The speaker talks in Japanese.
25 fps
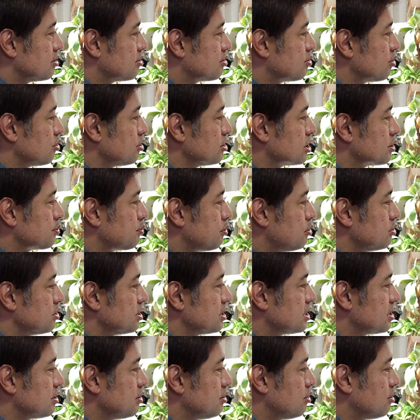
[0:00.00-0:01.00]
黒い
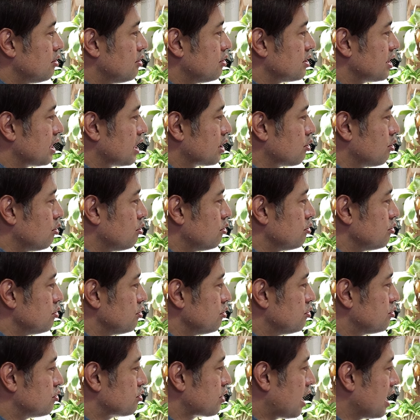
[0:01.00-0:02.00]
スポンジなど、
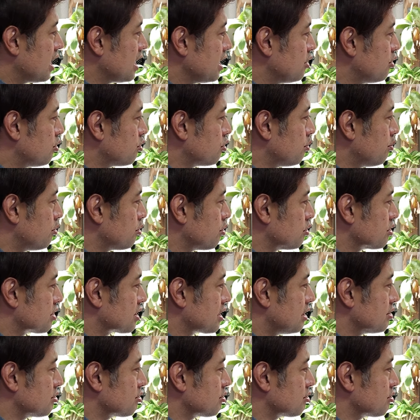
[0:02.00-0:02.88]
深色のものを使